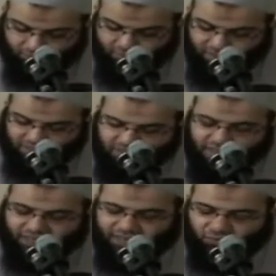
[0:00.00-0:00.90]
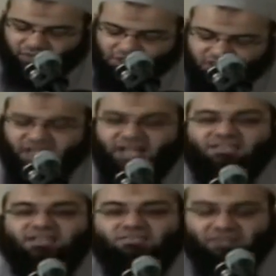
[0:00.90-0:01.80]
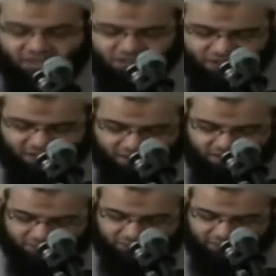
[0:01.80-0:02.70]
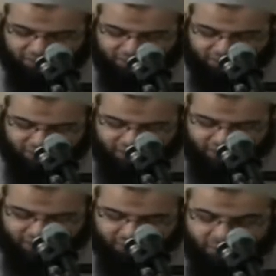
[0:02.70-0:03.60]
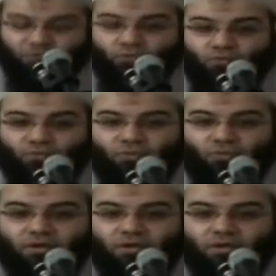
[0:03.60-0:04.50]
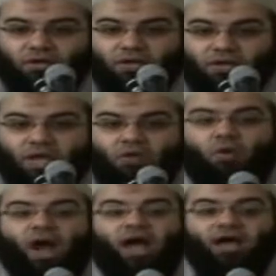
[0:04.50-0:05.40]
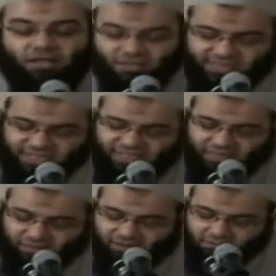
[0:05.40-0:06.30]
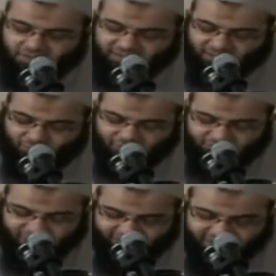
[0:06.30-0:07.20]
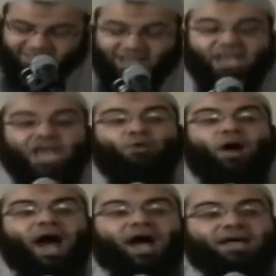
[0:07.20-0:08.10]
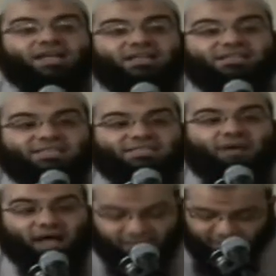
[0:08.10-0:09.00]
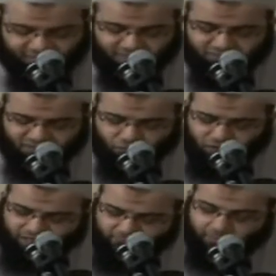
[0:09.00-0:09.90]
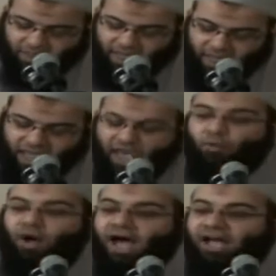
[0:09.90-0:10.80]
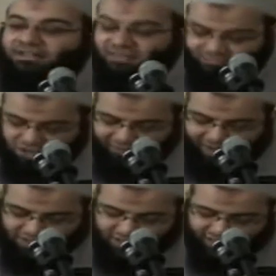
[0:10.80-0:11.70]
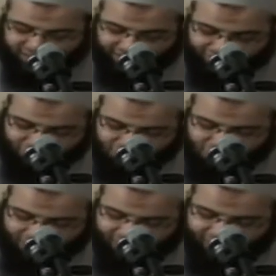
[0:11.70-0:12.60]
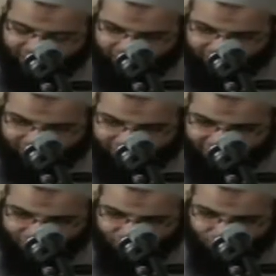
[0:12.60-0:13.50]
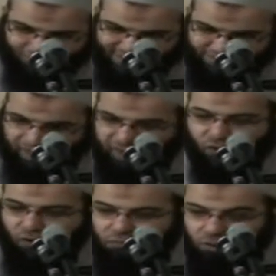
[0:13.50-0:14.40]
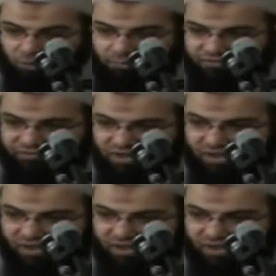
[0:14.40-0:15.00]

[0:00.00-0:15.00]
ثم إياك وإشاعة الفاحشة في الذين آمنوا اوعى تجري بعربيتك ورا البنات اوعى تسمع أغاني فيديو كليب اوعى تمشي مع شلتك في الشارع وتسمح لهم ان هم